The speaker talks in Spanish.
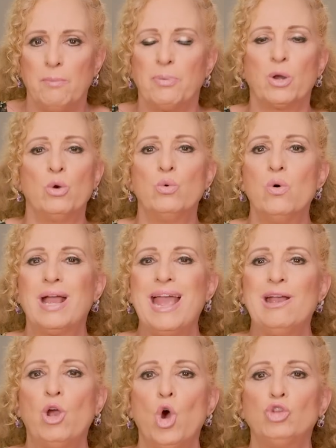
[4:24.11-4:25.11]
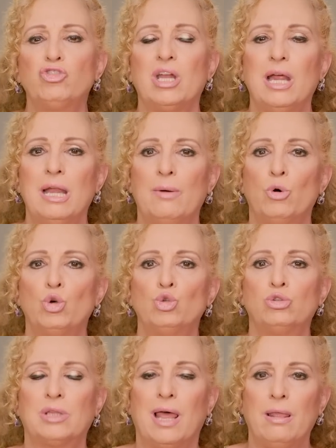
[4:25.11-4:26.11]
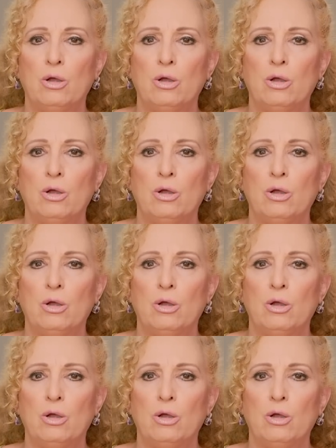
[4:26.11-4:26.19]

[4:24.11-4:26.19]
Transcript: pero nunca en contra de la voluntad